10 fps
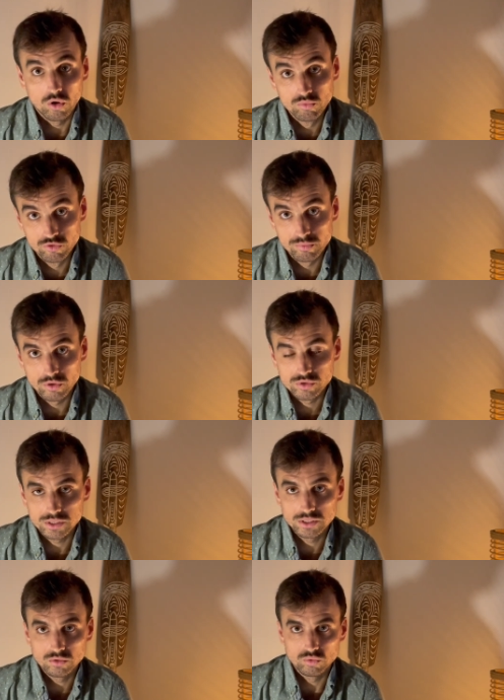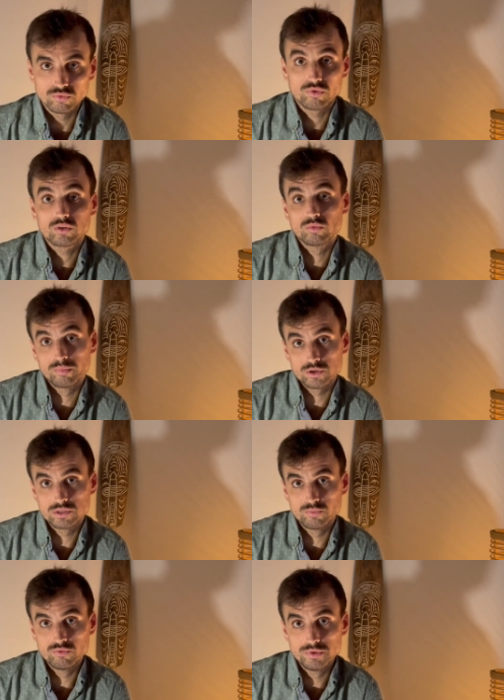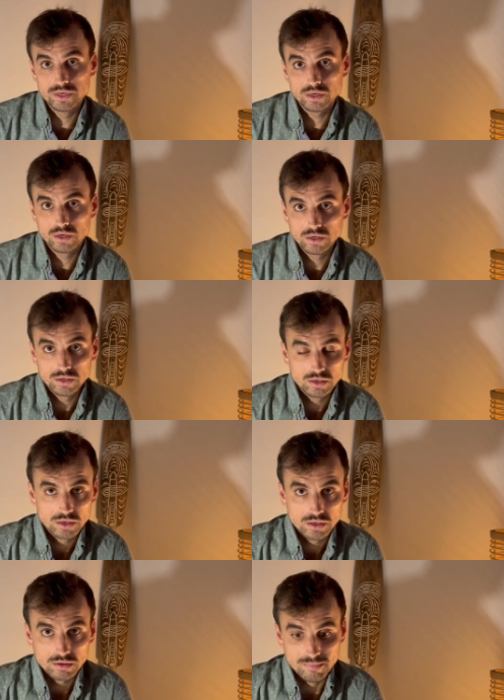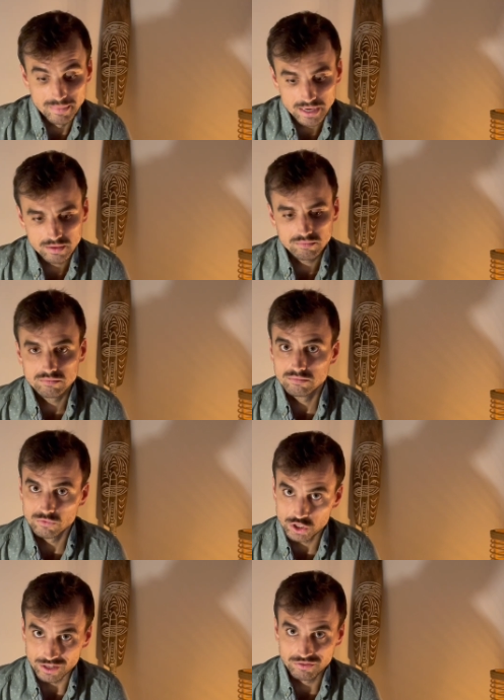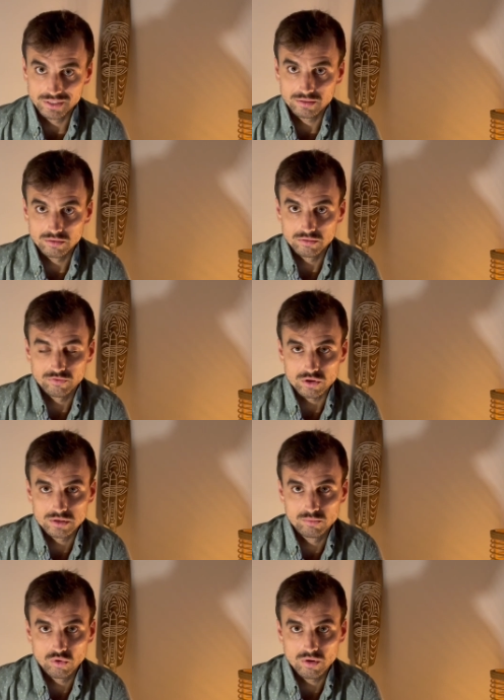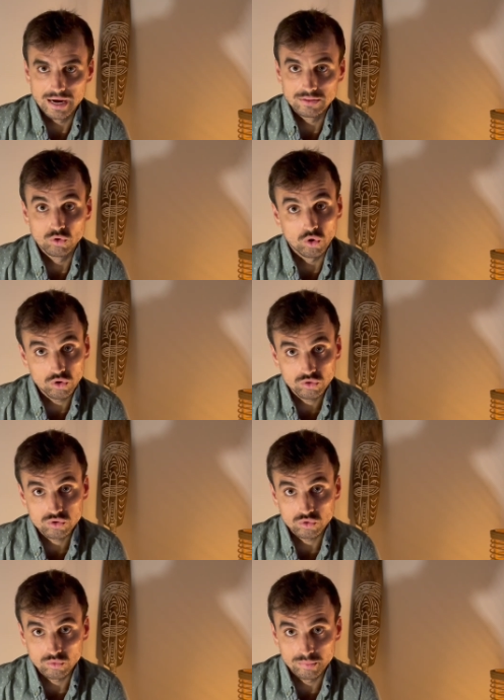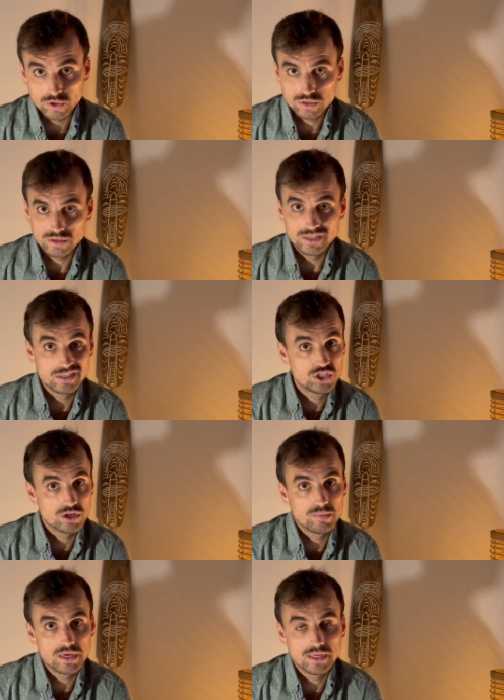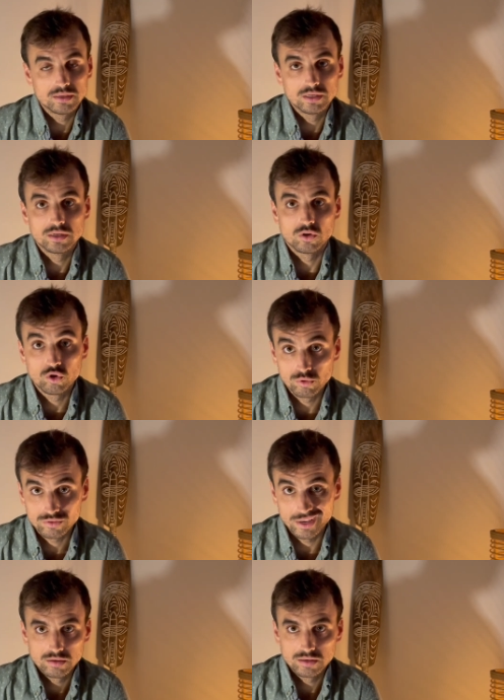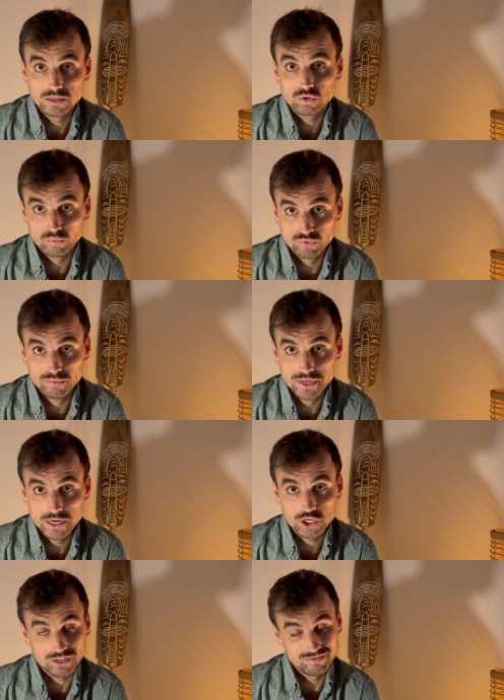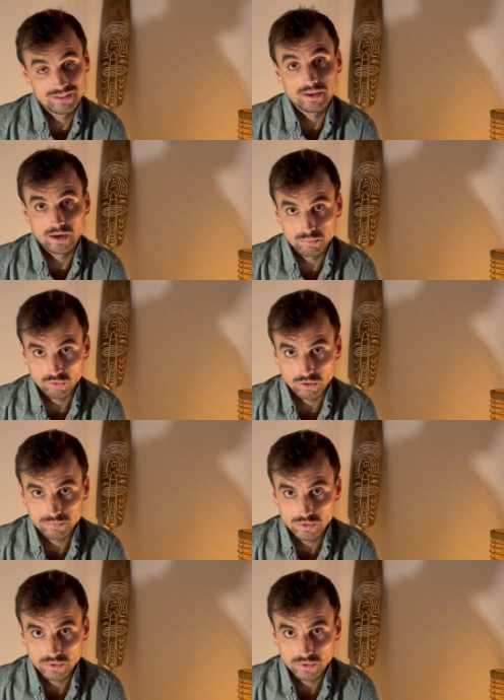en mouvement aussi une fois que ton poste est publié. Mais je t'invite forcément à te rendre sur ton poste. et si jamais il y a des commentaires qui sont publiés, je t'invite à y répondre